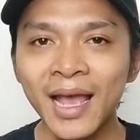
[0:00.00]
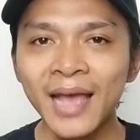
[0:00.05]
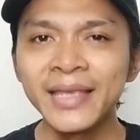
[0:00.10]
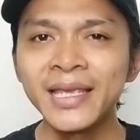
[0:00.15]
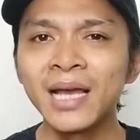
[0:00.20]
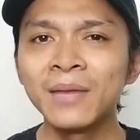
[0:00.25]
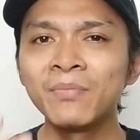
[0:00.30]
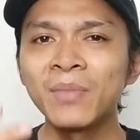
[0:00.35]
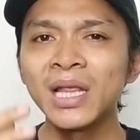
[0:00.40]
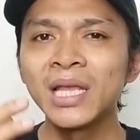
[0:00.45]
Nah,
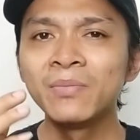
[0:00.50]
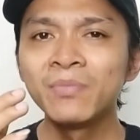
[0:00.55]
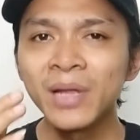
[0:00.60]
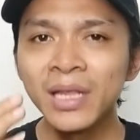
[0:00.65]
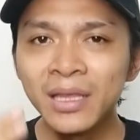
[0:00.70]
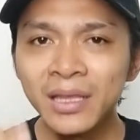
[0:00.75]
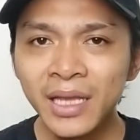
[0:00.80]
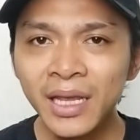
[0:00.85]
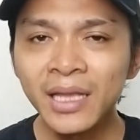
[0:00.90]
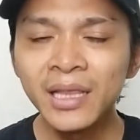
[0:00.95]
yang paling
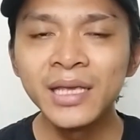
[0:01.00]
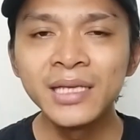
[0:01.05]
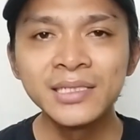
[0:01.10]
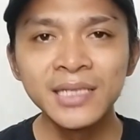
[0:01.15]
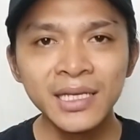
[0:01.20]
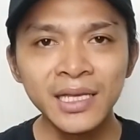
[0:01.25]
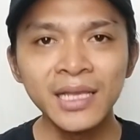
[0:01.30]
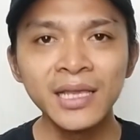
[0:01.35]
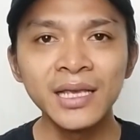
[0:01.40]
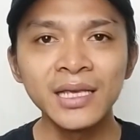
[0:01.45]
penting di
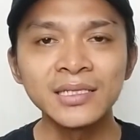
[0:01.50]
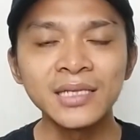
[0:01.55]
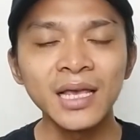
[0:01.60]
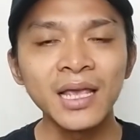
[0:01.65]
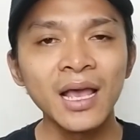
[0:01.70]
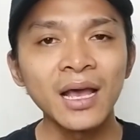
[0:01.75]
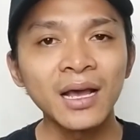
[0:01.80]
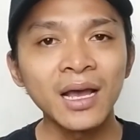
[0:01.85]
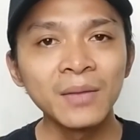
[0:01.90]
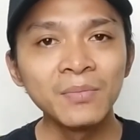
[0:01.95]
sini nih
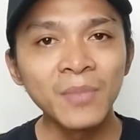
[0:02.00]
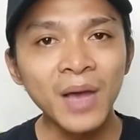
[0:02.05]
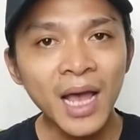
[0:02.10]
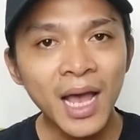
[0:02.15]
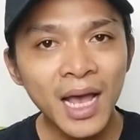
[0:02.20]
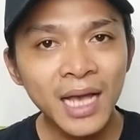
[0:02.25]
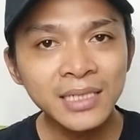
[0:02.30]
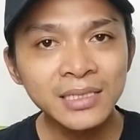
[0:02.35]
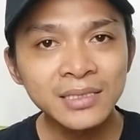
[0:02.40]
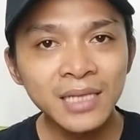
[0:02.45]
saya akan
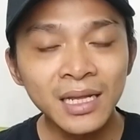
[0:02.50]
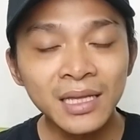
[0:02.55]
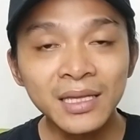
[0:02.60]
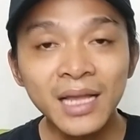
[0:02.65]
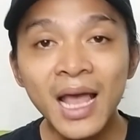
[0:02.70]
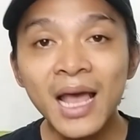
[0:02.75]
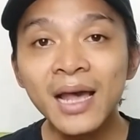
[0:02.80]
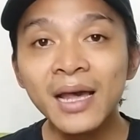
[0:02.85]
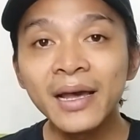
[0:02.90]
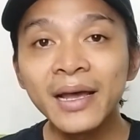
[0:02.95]
bahas
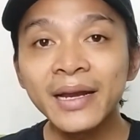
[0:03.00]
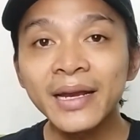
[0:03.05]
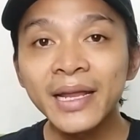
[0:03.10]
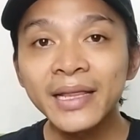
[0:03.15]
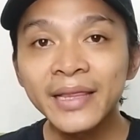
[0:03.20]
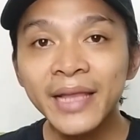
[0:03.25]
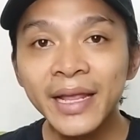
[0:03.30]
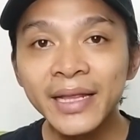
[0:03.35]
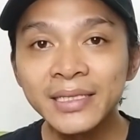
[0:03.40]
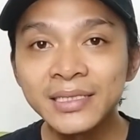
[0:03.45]
tentang
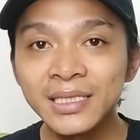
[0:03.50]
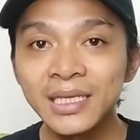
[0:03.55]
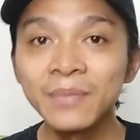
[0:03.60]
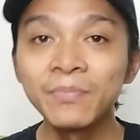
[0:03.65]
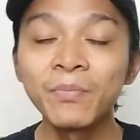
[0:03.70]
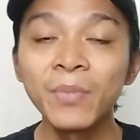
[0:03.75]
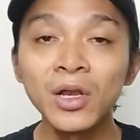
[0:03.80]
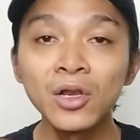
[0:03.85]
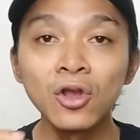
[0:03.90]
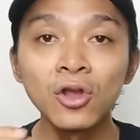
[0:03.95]
retensi
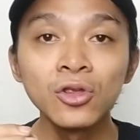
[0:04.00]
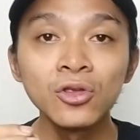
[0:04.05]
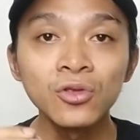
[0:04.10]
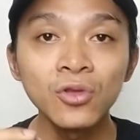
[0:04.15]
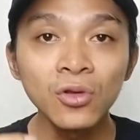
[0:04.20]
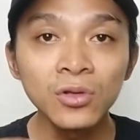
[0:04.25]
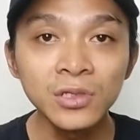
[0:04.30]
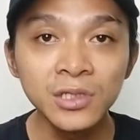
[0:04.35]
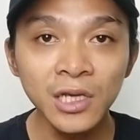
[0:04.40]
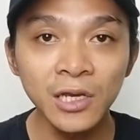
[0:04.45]

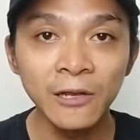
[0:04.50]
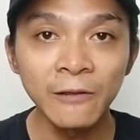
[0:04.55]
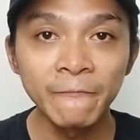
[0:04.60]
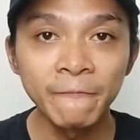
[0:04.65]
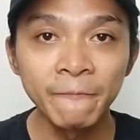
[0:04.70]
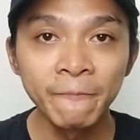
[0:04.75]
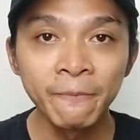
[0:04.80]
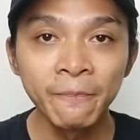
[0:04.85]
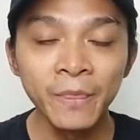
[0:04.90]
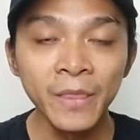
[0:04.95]

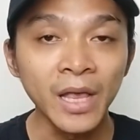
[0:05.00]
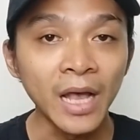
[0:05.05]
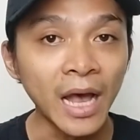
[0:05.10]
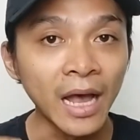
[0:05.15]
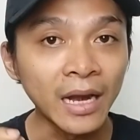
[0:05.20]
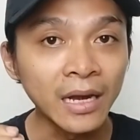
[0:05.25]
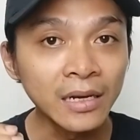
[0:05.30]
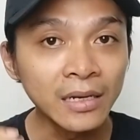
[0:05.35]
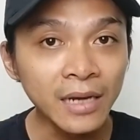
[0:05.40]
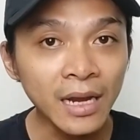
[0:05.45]
penontonnya
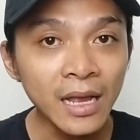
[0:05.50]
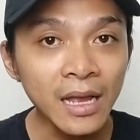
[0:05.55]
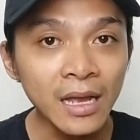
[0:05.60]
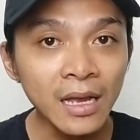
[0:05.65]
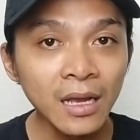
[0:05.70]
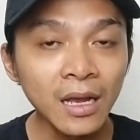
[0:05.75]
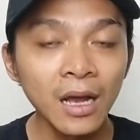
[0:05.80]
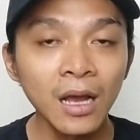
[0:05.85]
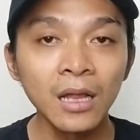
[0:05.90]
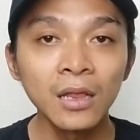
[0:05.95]
karena
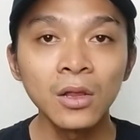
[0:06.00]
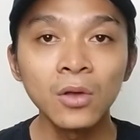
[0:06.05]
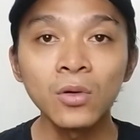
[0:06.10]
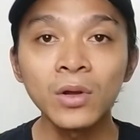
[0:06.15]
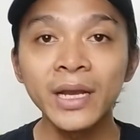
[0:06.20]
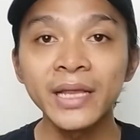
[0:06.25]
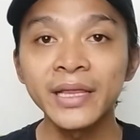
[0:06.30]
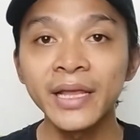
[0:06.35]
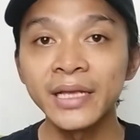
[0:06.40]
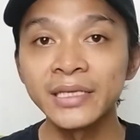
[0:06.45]

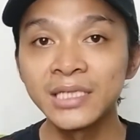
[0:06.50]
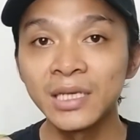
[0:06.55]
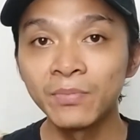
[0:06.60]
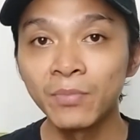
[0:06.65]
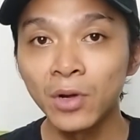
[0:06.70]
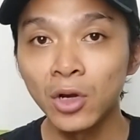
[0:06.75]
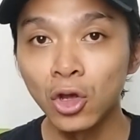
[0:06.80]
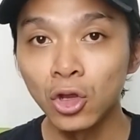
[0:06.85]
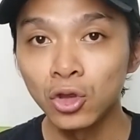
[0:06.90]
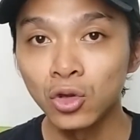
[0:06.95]
kalau retensi
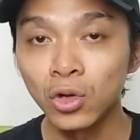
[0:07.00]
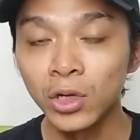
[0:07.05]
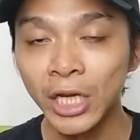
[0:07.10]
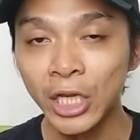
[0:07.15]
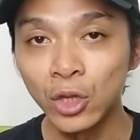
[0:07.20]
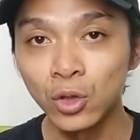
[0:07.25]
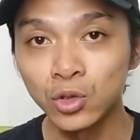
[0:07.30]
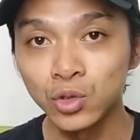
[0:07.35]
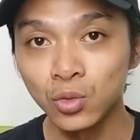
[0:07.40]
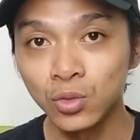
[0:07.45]
penonton
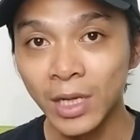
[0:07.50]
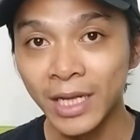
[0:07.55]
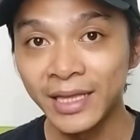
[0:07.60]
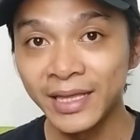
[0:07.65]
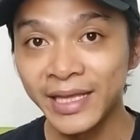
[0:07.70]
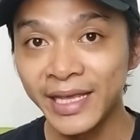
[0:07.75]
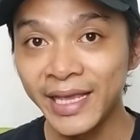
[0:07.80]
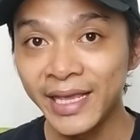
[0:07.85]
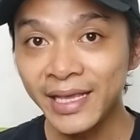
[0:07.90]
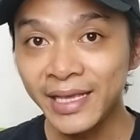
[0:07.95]
itu sudah
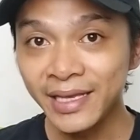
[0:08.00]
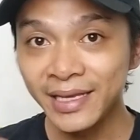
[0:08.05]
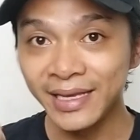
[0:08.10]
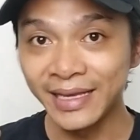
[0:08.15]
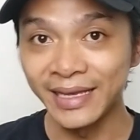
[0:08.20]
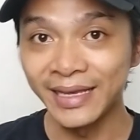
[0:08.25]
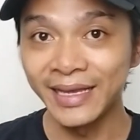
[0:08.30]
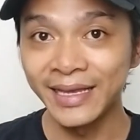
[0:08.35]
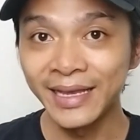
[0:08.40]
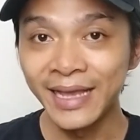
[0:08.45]

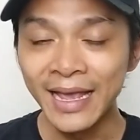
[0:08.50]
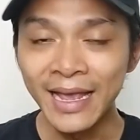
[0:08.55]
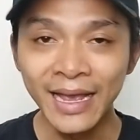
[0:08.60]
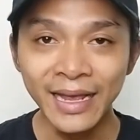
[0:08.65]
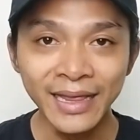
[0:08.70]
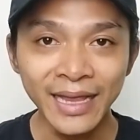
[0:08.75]
tinggi,